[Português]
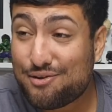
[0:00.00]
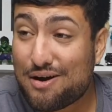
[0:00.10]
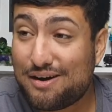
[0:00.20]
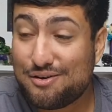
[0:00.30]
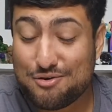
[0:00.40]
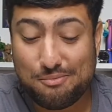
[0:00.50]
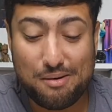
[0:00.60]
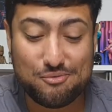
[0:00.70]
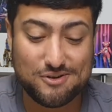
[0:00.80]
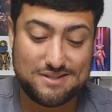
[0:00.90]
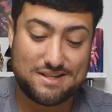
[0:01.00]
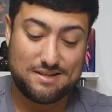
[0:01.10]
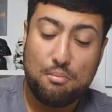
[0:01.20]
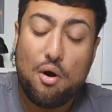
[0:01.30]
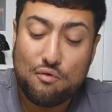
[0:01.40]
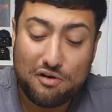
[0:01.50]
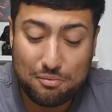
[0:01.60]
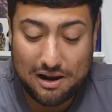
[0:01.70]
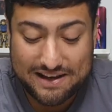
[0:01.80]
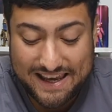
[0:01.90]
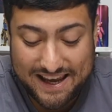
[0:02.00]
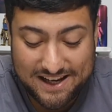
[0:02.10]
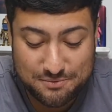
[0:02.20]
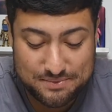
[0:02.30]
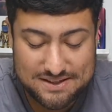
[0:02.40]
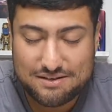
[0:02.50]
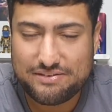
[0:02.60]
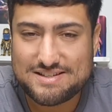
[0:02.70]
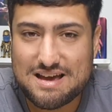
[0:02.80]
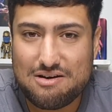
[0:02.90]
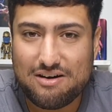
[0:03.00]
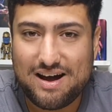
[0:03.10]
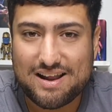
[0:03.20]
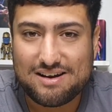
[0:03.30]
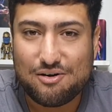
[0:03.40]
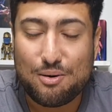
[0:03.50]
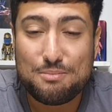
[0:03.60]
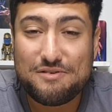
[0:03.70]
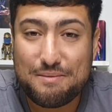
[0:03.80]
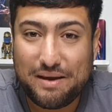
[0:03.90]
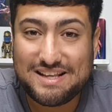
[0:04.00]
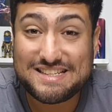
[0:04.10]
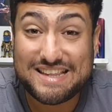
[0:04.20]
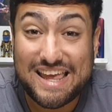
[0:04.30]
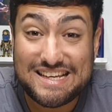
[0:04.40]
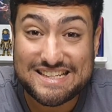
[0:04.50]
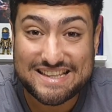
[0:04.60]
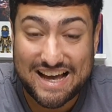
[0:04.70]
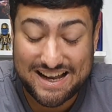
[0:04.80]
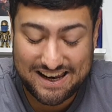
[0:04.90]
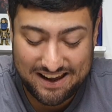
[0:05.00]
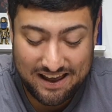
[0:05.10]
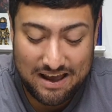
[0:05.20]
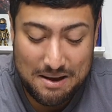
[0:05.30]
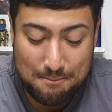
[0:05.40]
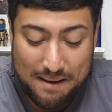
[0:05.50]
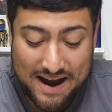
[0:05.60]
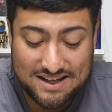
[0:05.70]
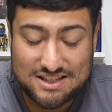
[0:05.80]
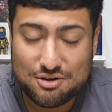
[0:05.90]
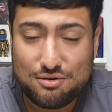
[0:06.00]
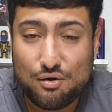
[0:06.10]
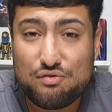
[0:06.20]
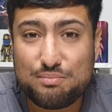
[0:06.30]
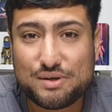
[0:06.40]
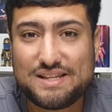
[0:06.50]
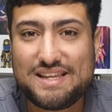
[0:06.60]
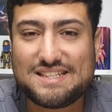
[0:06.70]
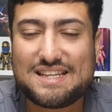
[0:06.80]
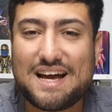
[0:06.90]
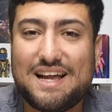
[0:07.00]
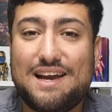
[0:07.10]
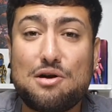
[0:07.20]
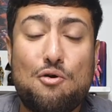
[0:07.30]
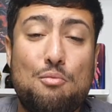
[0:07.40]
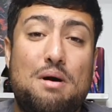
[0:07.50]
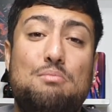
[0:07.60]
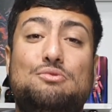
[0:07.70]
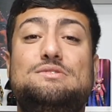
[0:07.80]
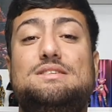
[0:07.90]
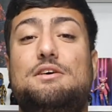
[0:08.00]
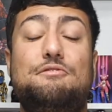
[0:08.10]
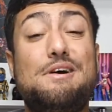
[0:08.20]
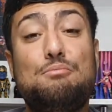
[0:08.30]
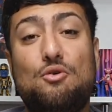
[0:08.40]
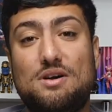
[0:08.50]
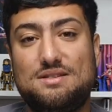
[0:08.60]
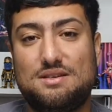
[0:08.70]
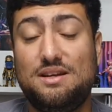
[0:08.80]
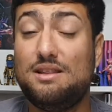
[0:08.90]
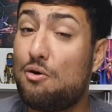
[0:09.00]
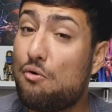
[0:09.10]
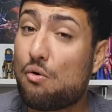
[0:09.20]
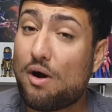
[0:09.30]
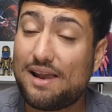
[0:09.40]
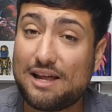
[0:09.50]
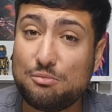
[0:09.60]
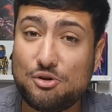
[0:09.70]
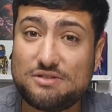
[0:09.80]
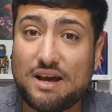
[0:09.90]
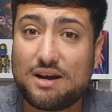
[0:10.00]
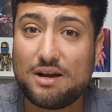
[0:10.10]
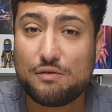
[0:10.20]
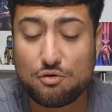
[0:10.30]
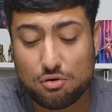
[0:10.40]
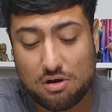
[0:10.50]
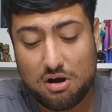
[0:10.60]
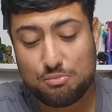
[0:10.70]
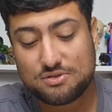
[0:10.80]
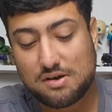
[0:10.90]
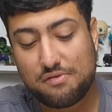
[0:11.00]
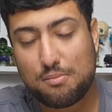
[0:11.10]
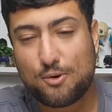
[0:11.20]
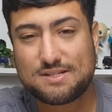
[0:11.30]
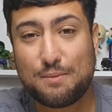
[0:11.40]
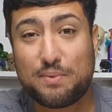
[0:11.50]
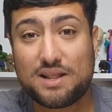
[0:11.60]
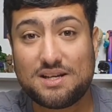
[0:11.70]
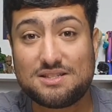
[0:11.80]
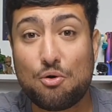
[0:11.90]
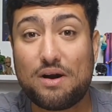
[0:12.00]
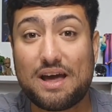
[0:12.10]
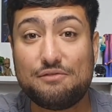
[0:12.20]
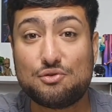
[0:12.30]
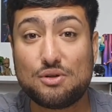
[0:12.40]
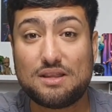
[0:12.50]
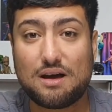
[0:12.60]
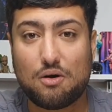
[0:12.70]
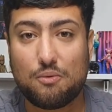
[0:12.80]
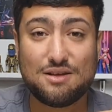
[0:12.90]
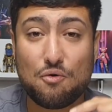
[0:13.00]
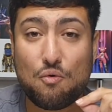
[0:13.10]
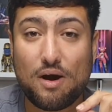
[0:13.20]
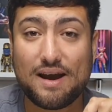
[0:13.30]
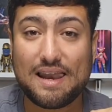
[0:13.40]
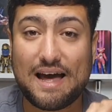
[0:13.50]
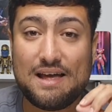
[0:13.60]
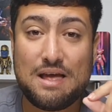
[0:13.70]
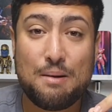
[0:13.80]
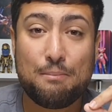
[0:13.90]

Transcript: tocando alguma música. Bom, vamos lá, o que, que a gente precisa fazer agora? Obviamente testar, né? mas eu não vou poder testar, galera, com uma música famosa. Então corre lá no meu Instagram que eu vou colocar uma música famosa aqui para testar o grave total. Então corre lá